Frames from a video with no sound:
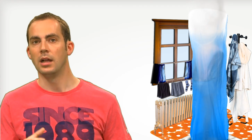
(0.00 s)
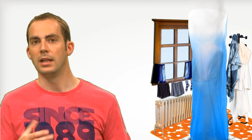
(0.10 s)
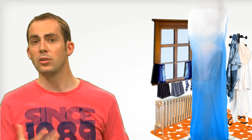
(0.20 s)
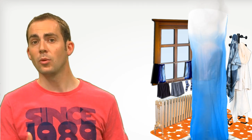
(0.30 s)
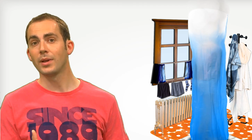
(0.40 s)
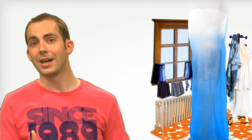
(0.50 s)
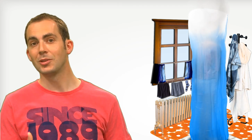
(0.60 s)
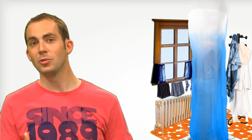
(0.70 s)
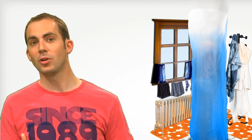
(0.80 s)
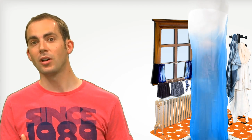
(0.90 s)
La
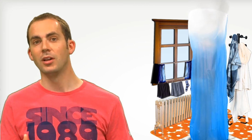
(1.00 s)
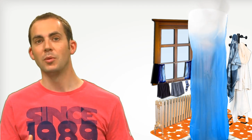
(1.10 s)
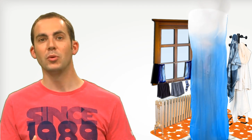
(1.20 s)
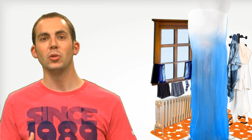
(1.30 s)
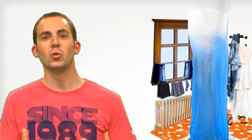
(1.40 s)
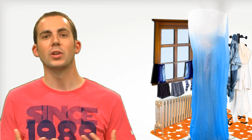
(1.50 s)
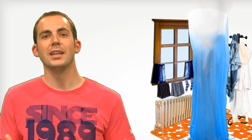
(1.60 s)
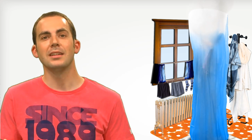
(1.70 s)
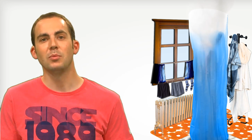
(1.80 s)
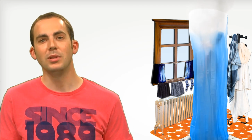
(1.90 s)
température peut donc
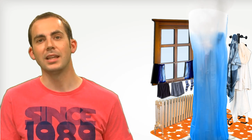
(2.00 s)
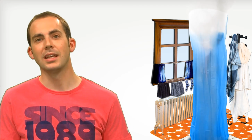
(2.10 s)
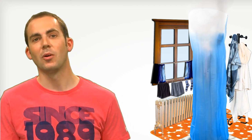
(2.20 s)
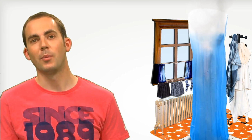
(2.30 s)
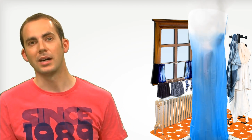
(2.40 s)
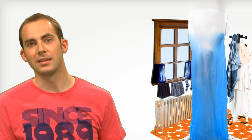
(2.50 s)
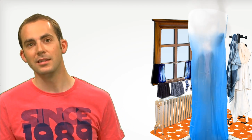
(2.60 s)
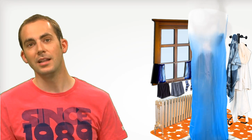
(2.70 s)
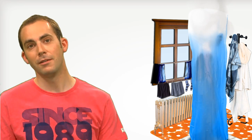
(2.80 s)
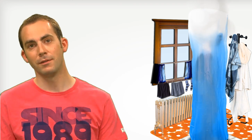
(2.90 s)
expliquer en
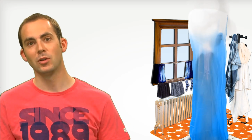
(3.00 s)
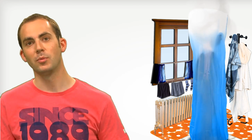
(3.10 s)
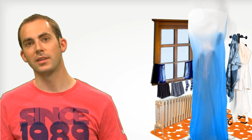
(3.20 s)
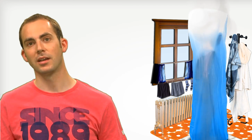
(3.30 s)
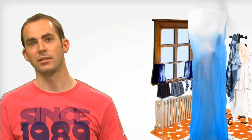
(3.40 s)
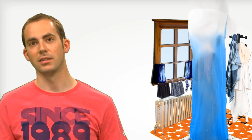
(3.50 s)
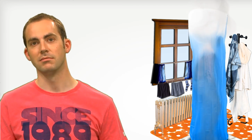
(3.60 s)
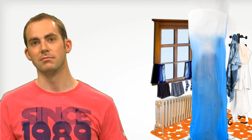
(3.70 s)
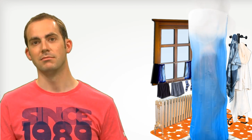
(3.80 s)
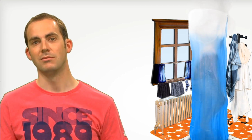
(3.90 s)
partie l'effet observé.
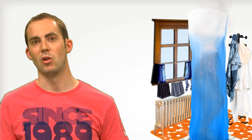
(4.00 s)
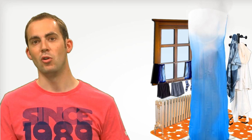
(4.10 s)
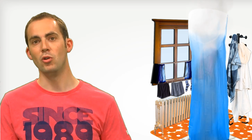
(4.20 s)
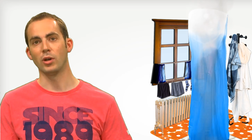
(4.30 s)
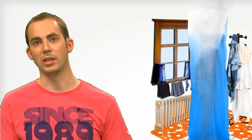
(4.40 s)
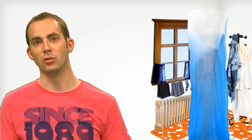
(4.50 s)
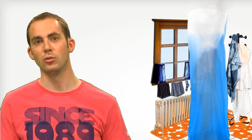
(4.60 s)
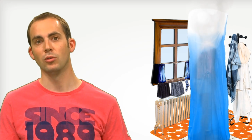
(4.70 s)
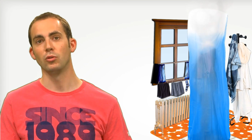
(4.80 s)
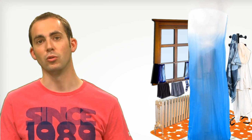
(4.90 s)
Le
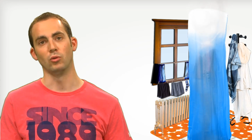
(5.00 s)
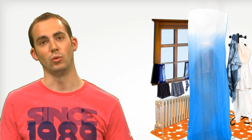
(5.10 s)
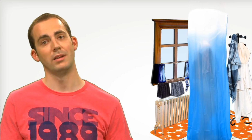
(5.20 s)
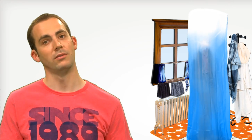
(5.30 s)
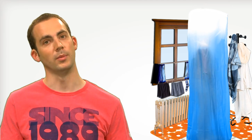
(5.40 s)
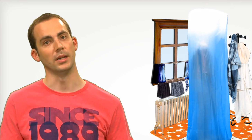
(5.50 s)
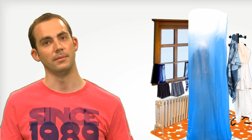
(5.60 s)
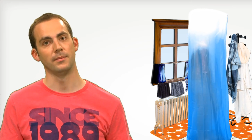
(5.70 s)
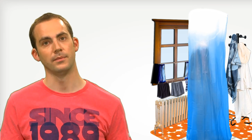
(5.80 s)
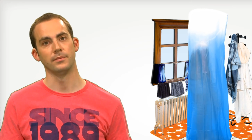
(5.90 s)
rideau se soulève en bas.
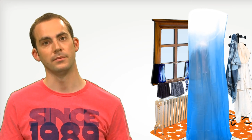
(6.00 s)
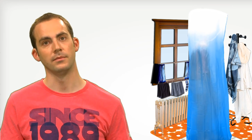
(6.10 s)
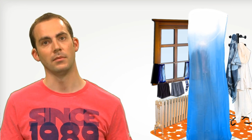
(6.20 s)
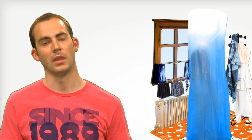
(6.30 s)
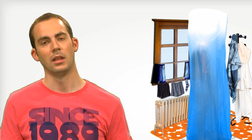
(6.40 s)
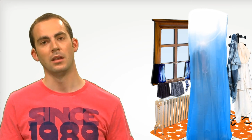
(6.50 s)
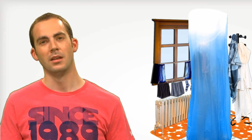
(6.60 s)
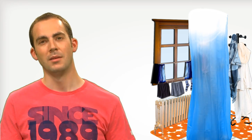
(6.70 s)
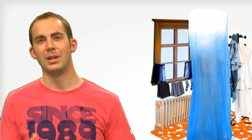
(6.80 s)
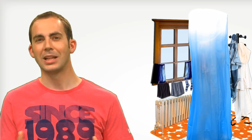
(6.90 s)

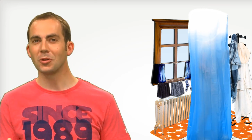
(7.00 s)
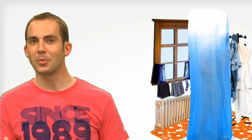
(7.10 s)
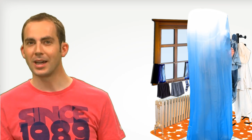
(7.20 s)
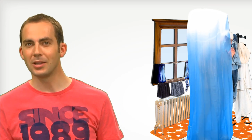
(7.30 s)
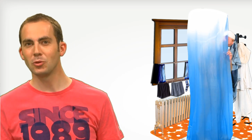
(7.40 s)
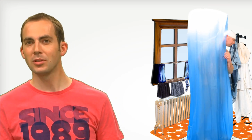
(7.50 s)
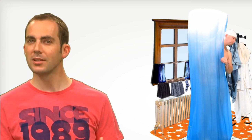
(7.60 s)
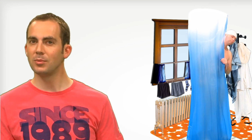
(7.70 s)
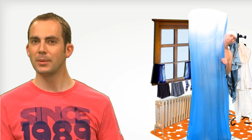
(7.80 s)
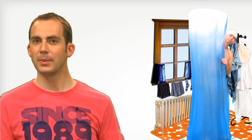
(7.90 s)
Mais la température
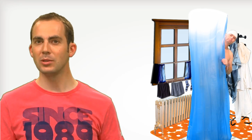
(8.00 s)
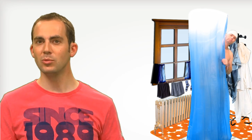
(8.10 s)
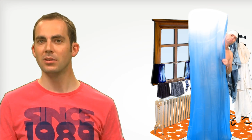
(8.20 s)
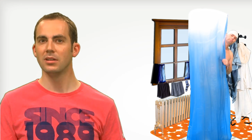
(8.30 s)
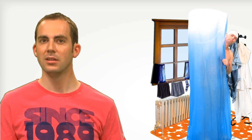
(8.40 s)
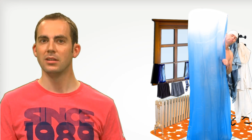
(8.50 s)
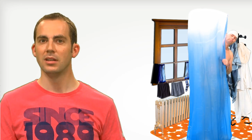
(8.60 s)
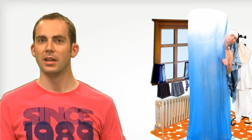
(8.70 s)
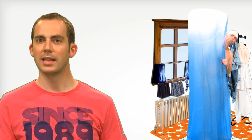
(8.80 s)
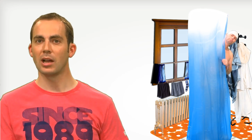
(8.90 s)
n'explique pas tout,
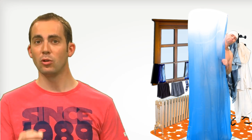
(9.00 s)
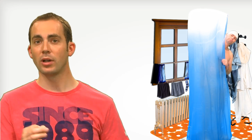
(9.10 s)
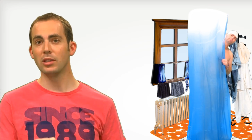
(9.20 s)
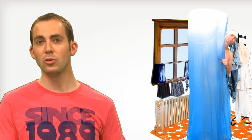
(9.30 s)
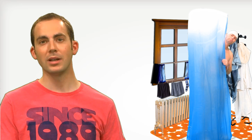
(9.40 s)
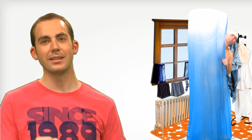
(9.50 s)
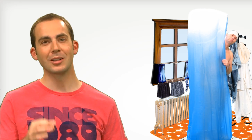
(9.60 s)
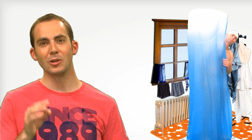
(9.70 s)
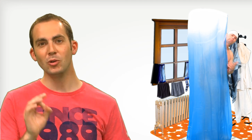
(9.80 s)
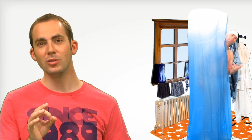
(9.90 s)
car le rideau
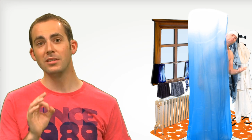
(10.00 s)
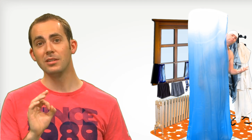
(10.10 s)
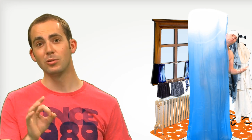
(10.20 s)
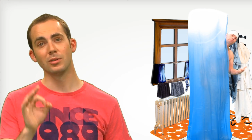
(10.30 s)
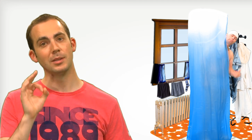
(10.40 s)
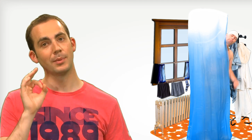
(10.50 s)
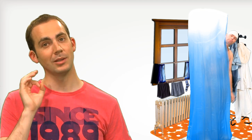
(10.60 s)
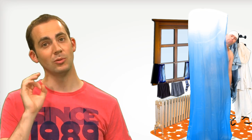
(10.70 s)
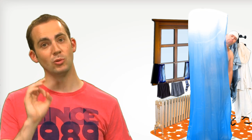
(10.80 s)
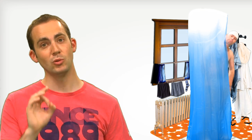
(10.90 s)
attaque aussi ceux qui
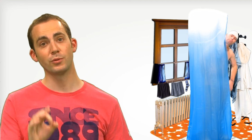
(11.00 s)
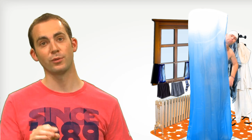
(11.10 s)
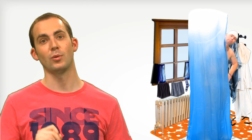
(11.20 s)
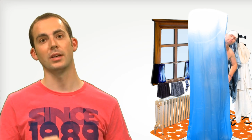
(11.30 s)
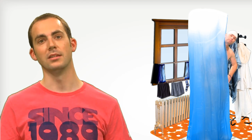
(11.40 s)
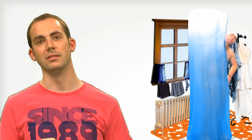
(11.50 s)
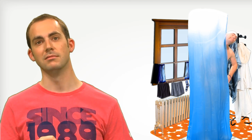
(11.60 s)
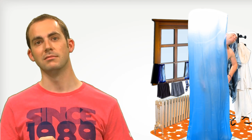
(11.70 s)
prennent une douche froide.